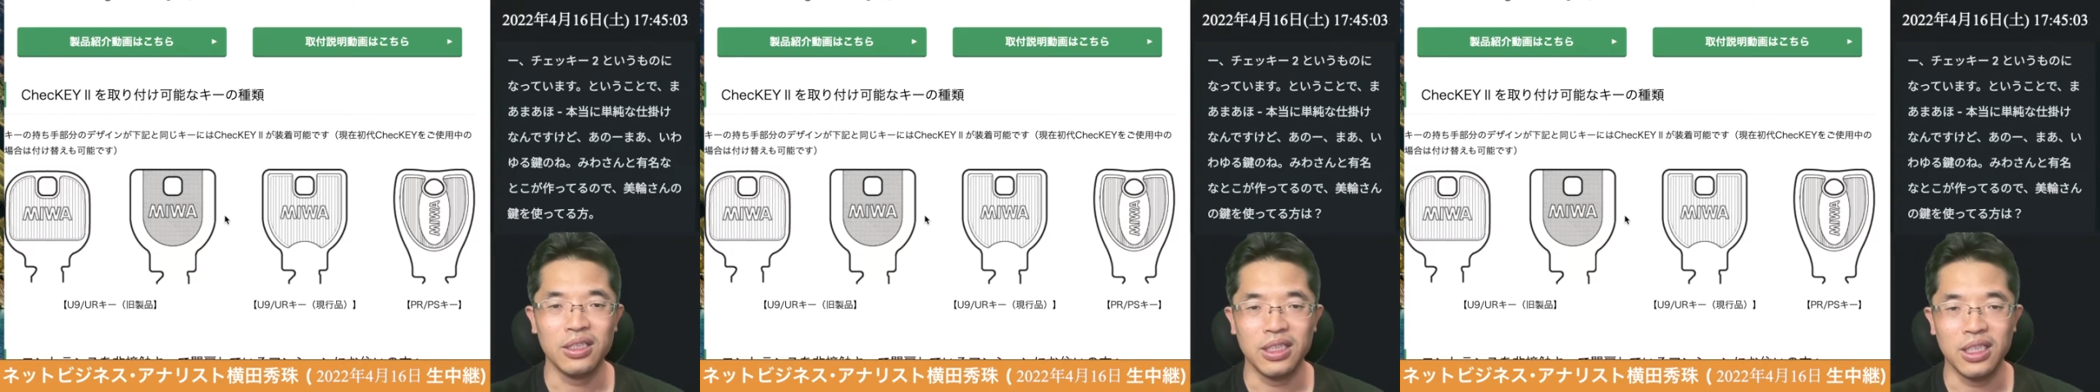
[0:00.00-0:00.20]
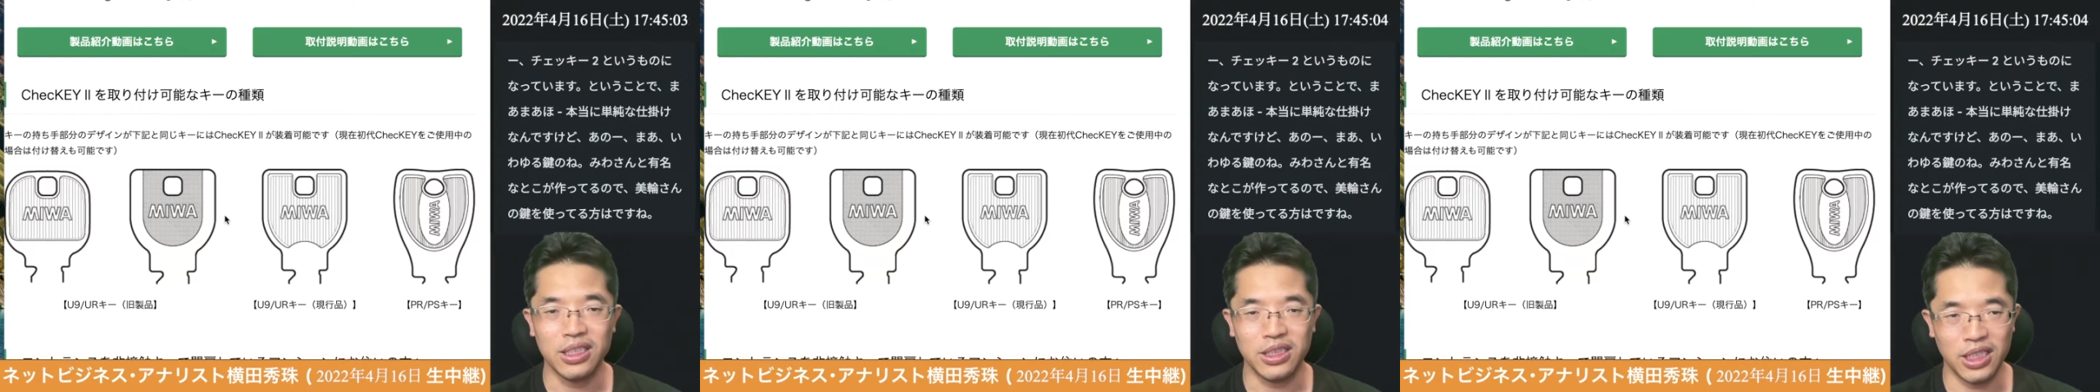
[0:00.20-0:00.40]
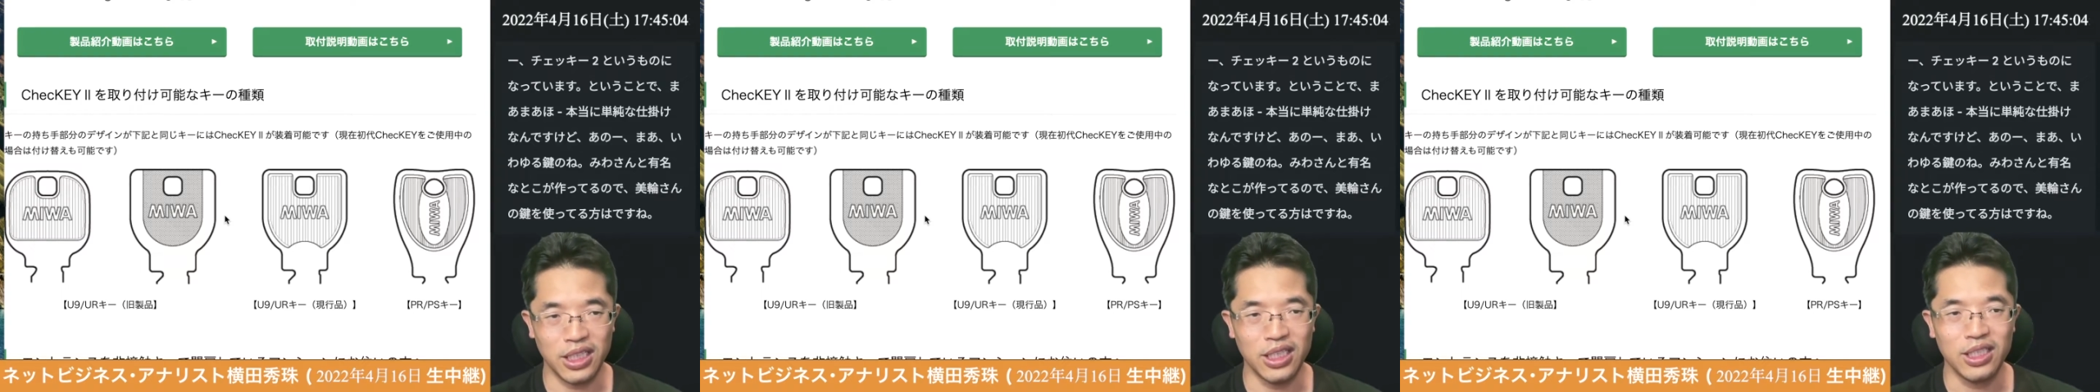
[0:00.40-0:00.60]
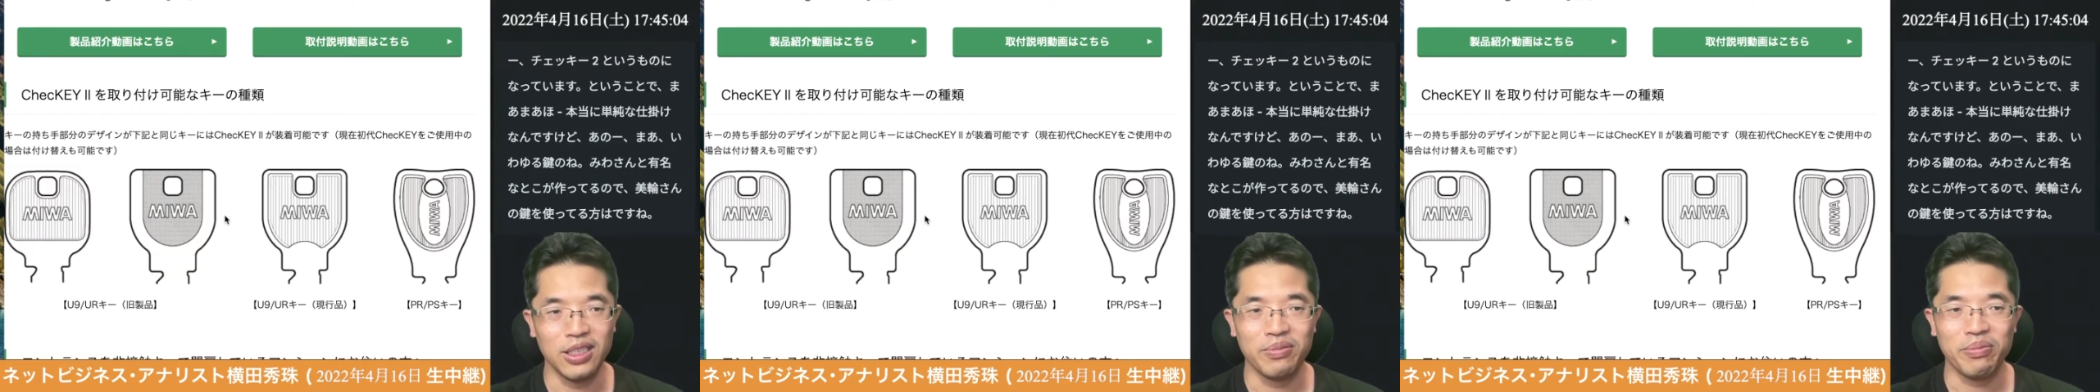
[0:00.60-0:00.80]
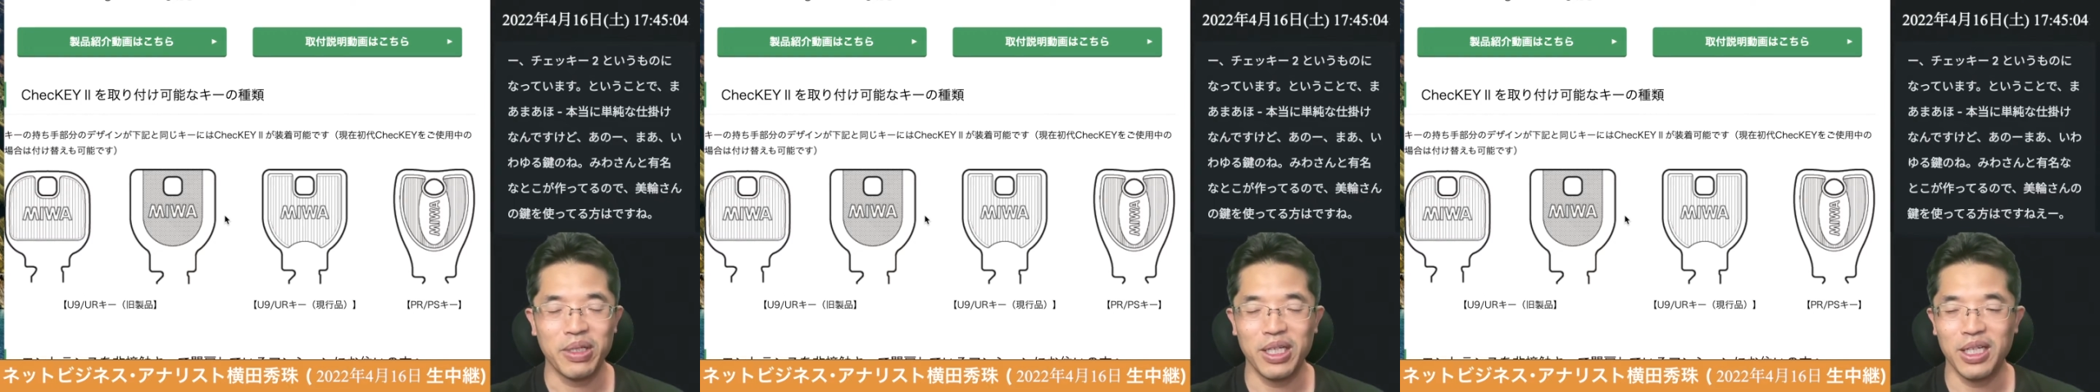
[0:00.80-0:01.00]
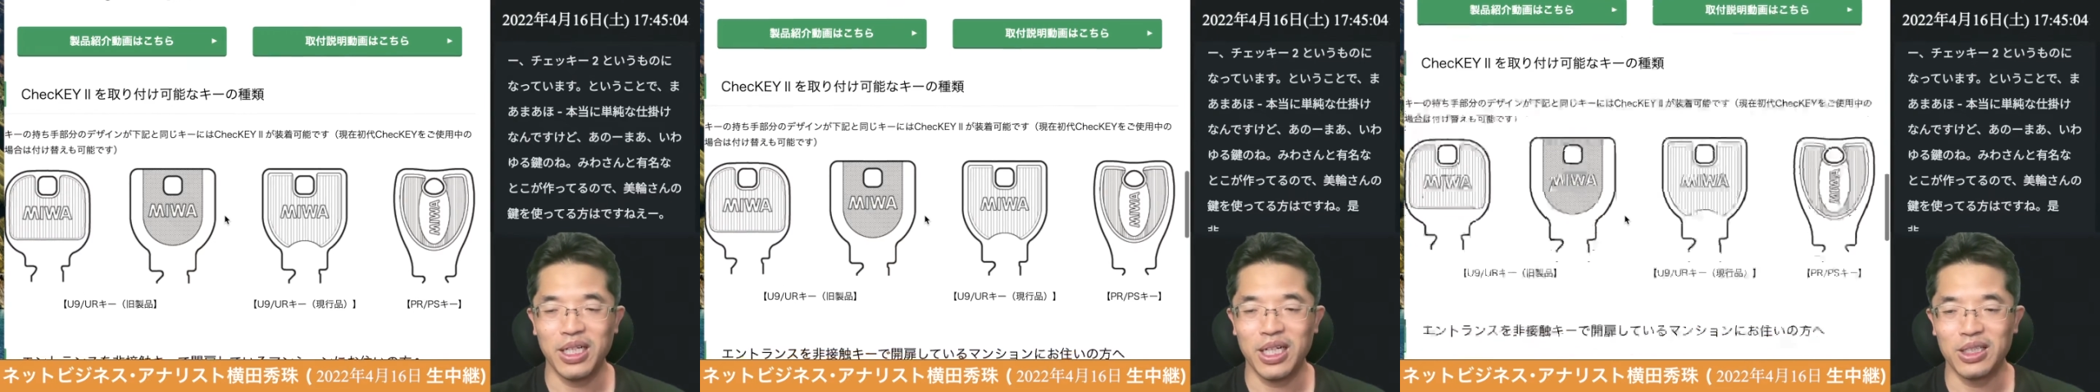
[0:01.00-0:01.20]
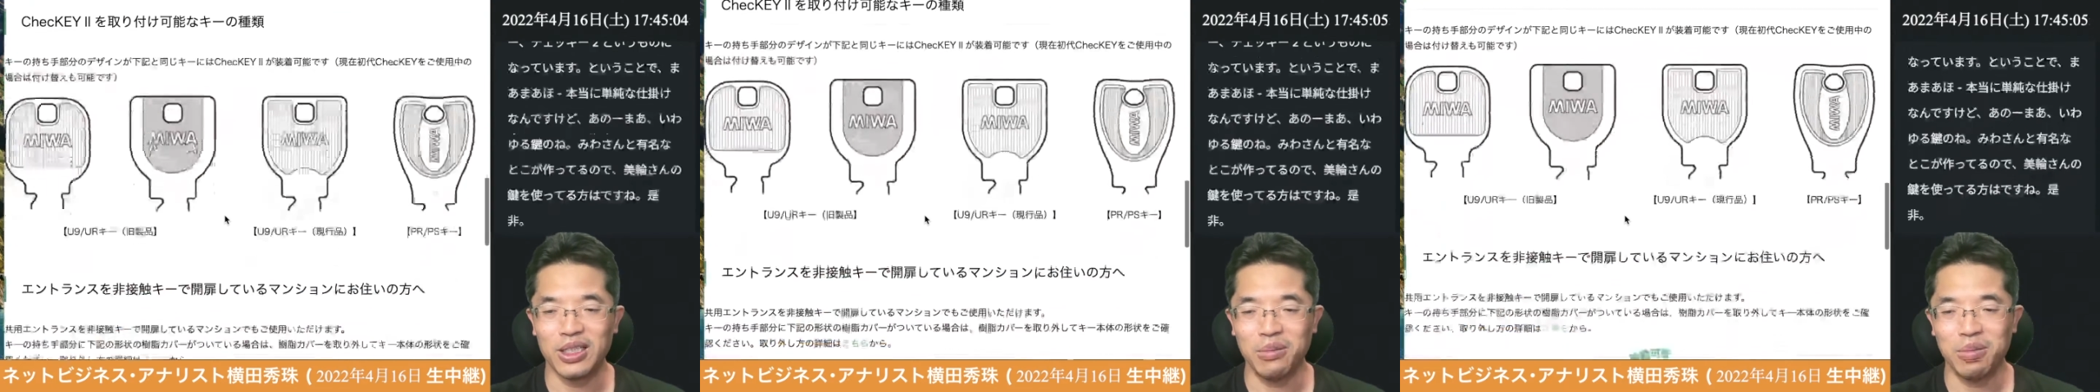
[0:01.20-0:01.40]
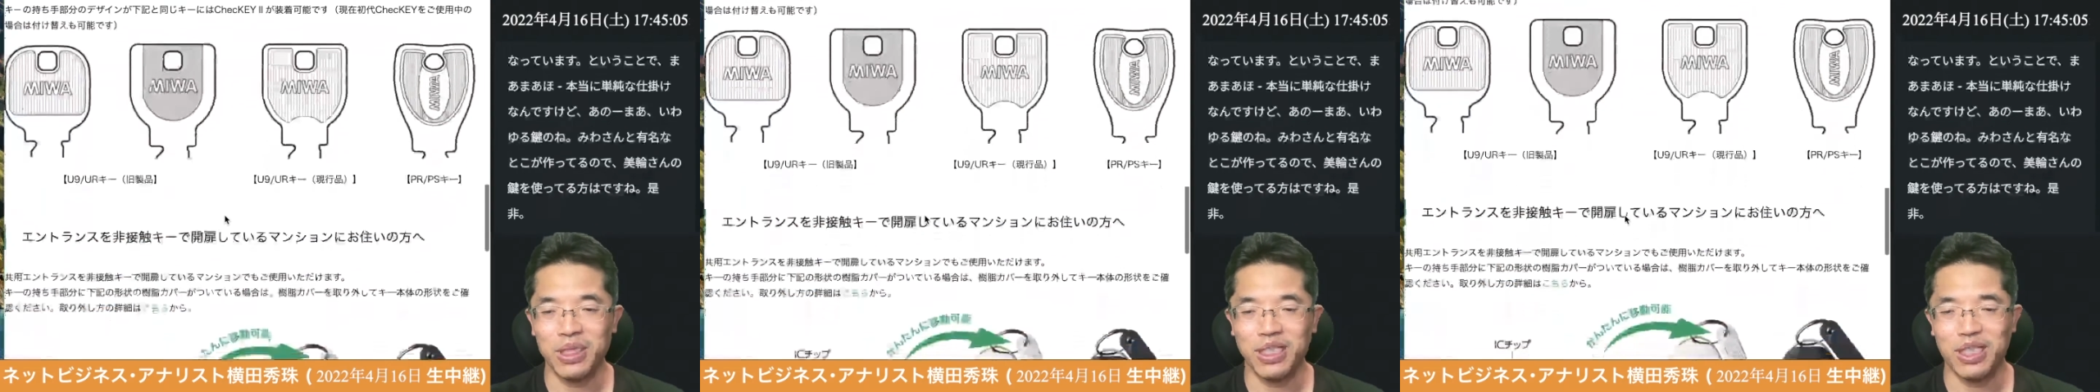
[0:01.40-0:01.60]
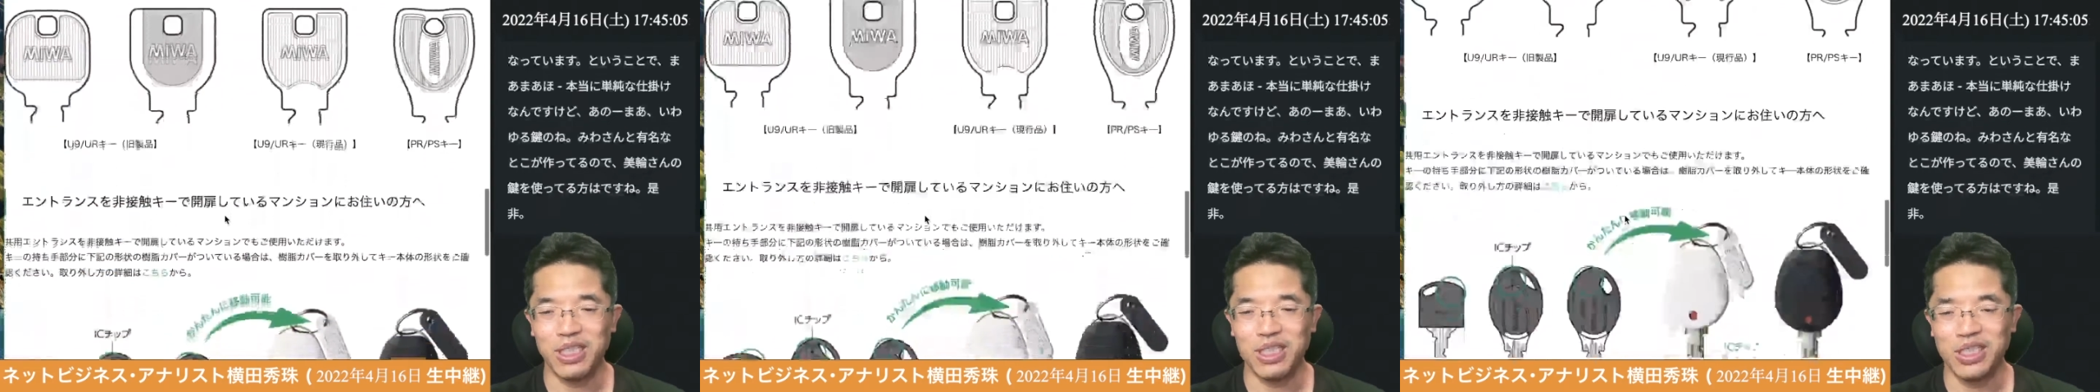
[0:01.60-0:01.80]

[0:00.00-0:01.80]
えー、ぜひ、えー、買ってみたらい